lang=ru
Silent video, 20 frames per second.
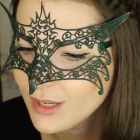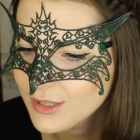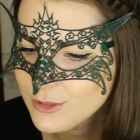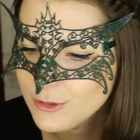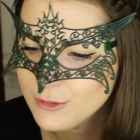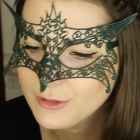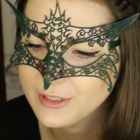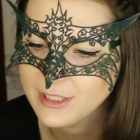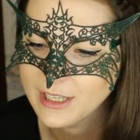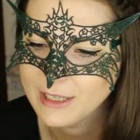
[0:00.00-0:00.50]

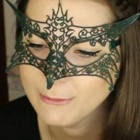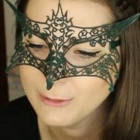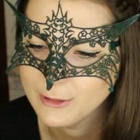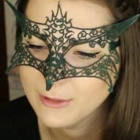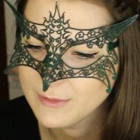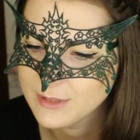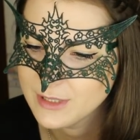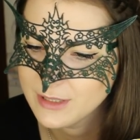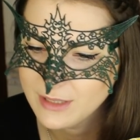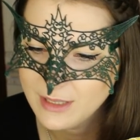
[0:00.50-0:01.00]
Что-то я его
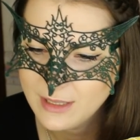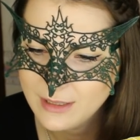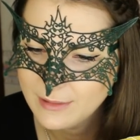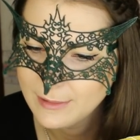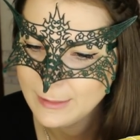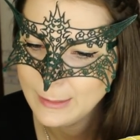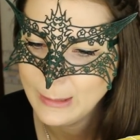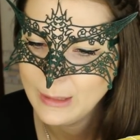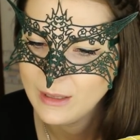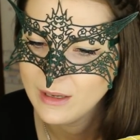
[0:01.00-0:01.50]
там взяла,
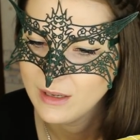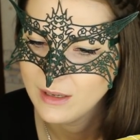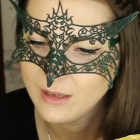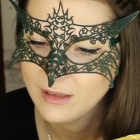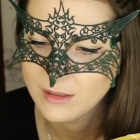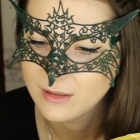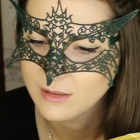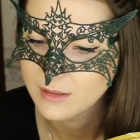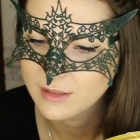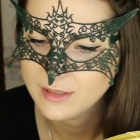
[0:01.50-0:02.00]

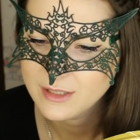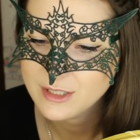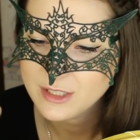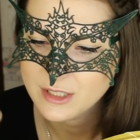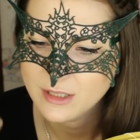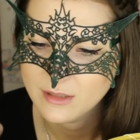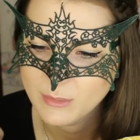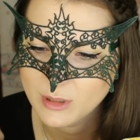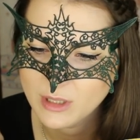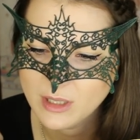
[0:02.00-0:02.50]

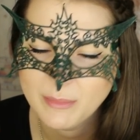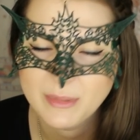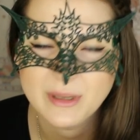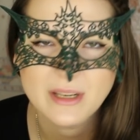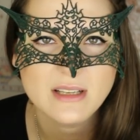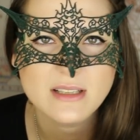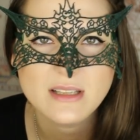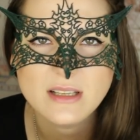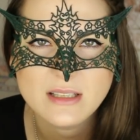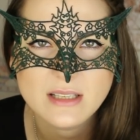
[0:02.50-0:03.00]
Конечно, я могла
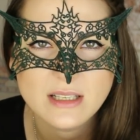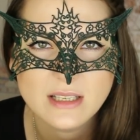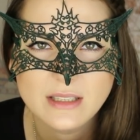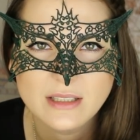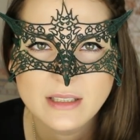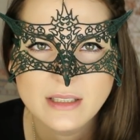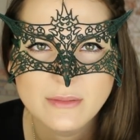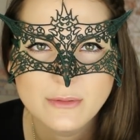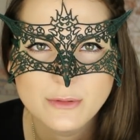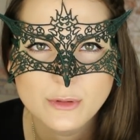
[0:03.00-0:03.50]
порезаться,
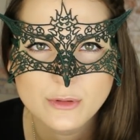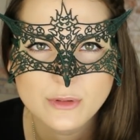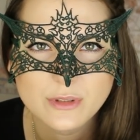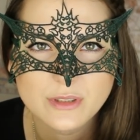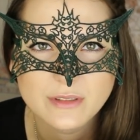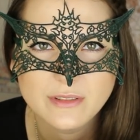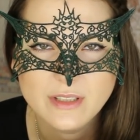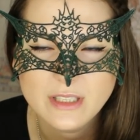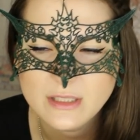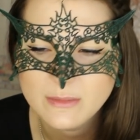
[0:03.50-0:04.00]
и все
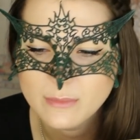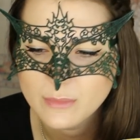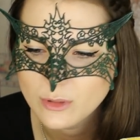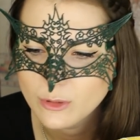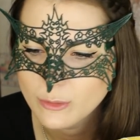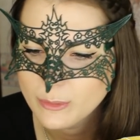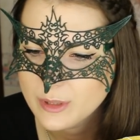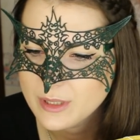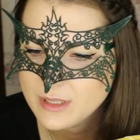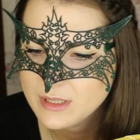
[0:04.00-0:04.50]
на свете
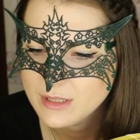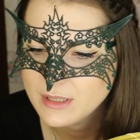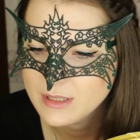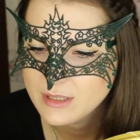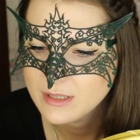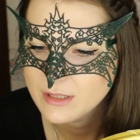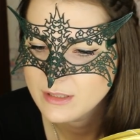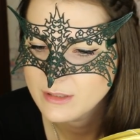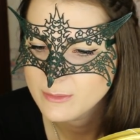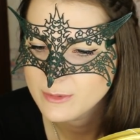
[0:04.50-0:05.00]
могло произойти
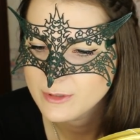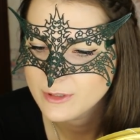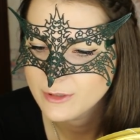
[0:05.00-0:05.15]
с этим